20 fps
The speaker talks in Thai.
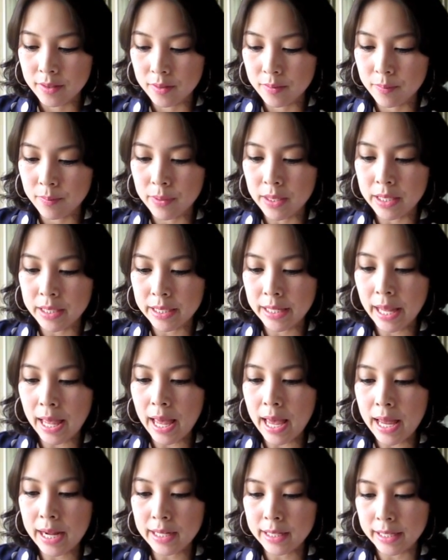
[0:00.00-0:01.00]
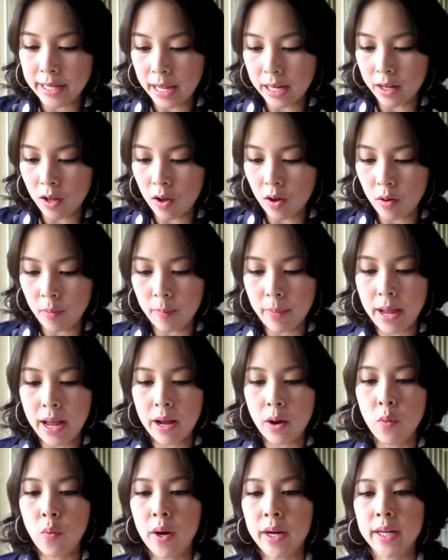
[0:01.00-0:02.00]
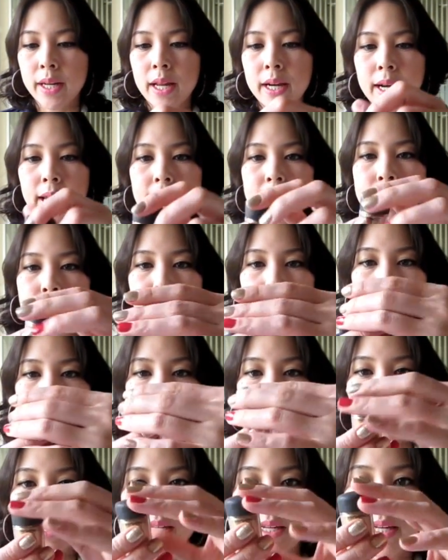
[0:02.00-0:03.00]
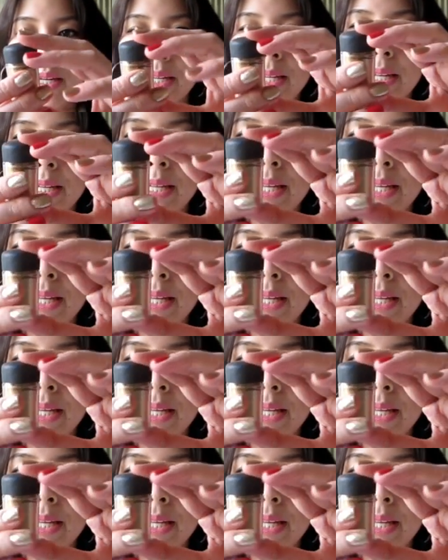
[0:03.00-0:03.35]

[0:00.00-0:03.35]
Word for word: เหมือนกันแกะกล่องออกมาขวดข้างในจะเป็นอย่าง